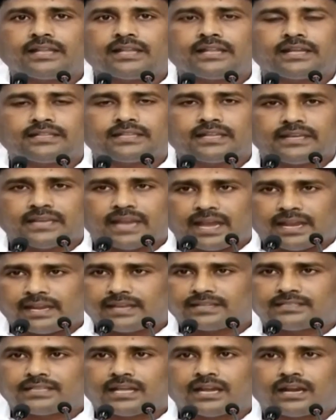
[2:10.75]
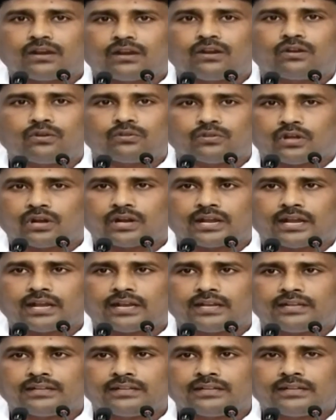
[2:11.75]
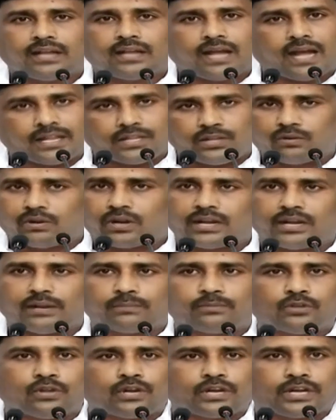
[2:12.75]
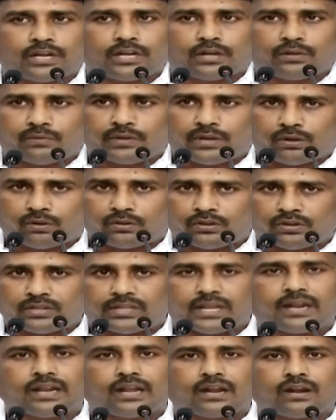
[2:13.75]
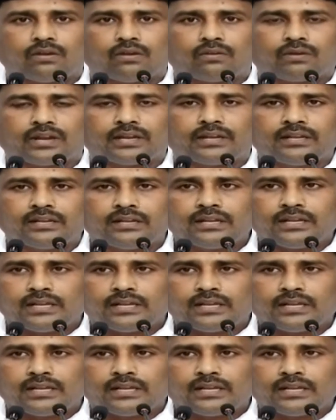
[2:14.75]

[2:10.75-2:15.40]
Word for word: ఏదైతే న్యాయస్థానాల్లో నువ్వు దొరకాలి అది కూడా రేపు దొరికేటటువంటి రోజులు దగ్గరలో ఉన్నాయి